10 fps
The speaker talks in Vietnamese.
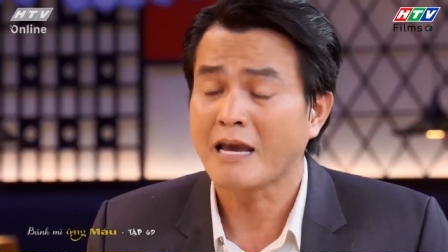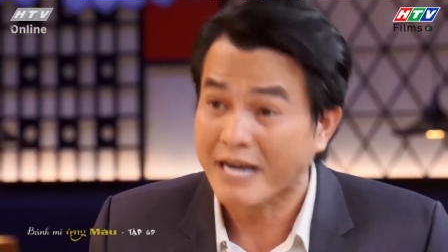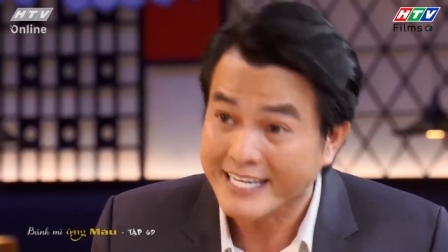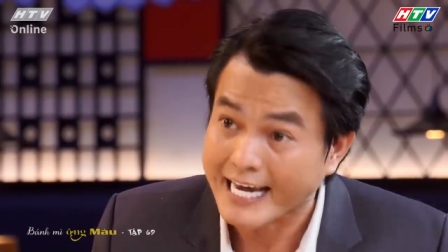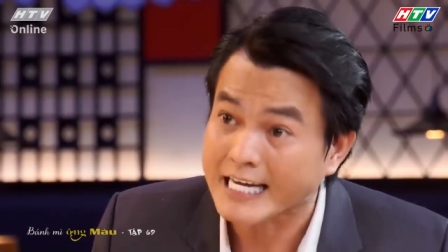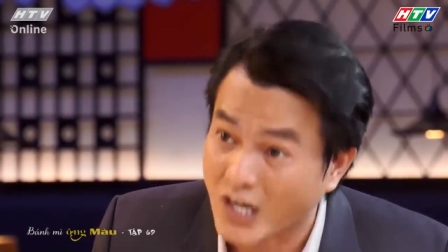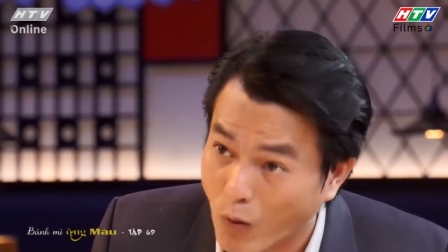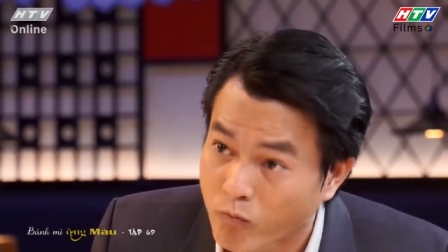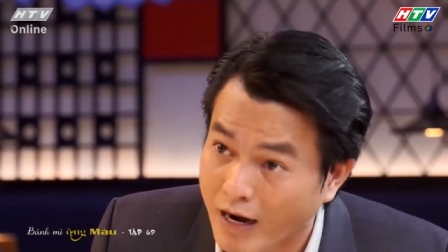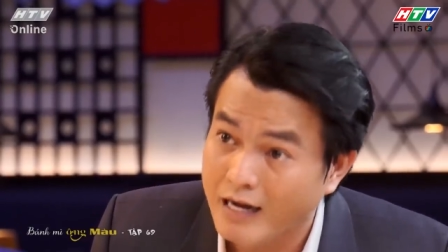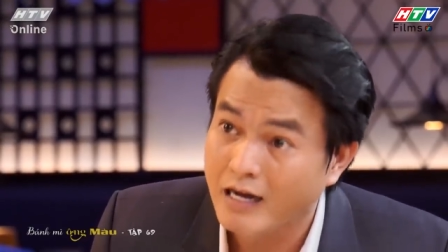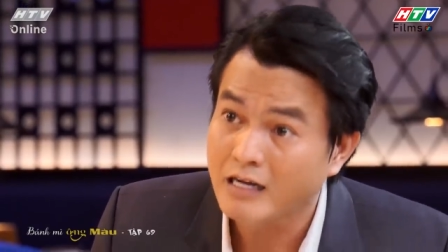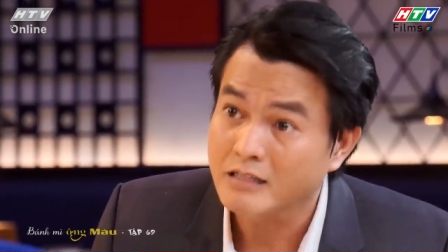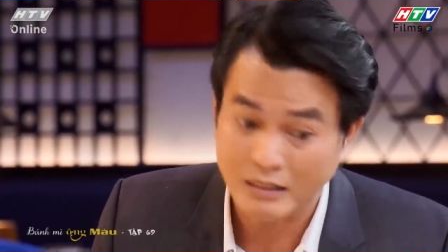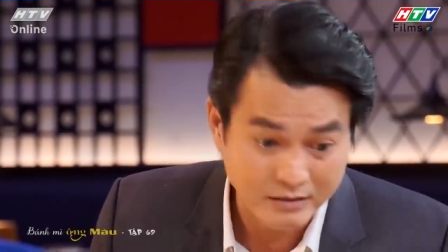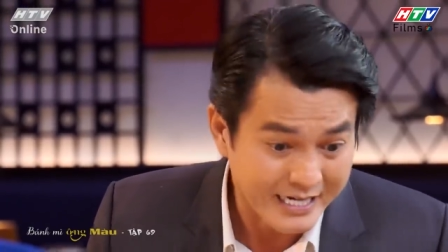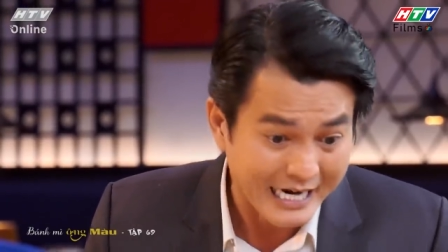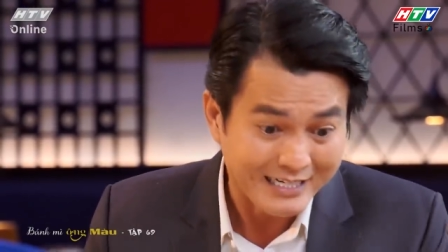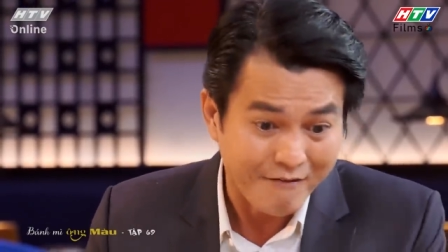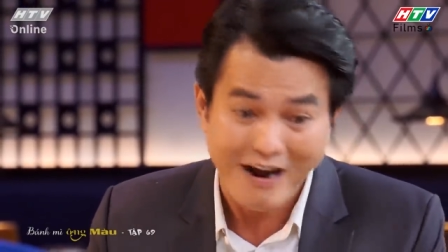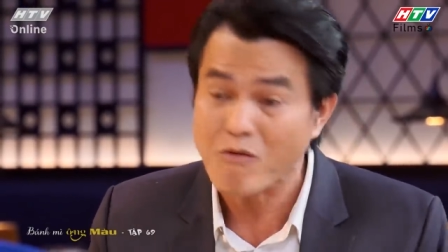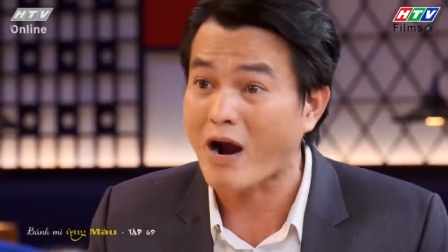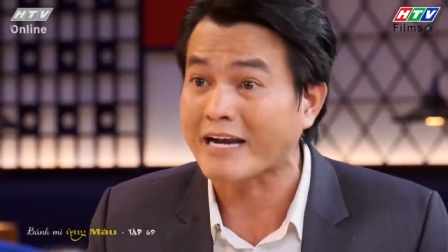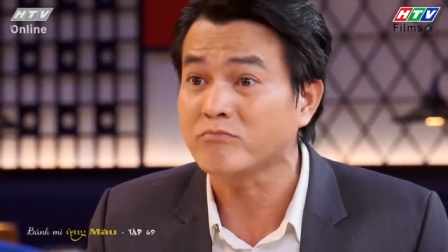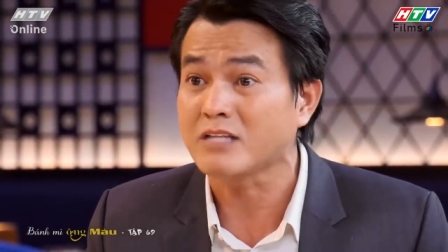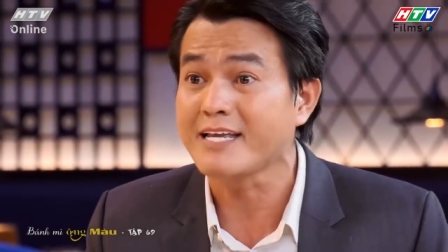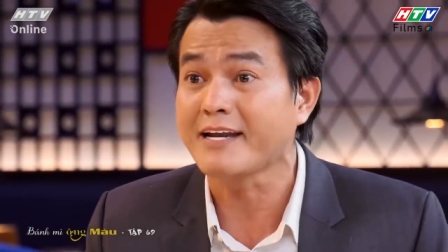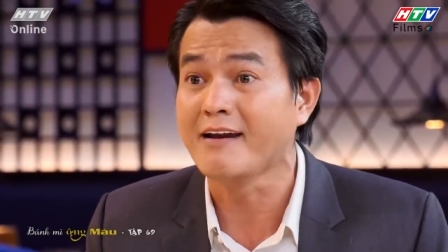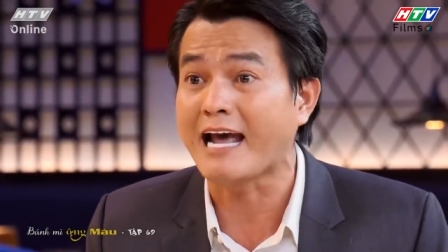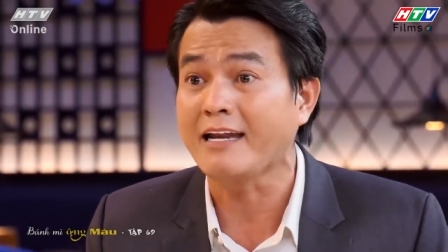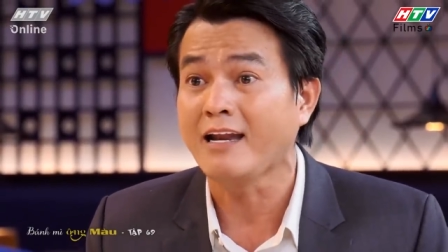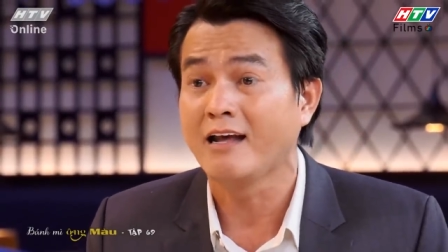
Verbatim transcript: em nghĩ chắc anh khùng hả tự nhiên anh đi phá hoại công ty gia đình anh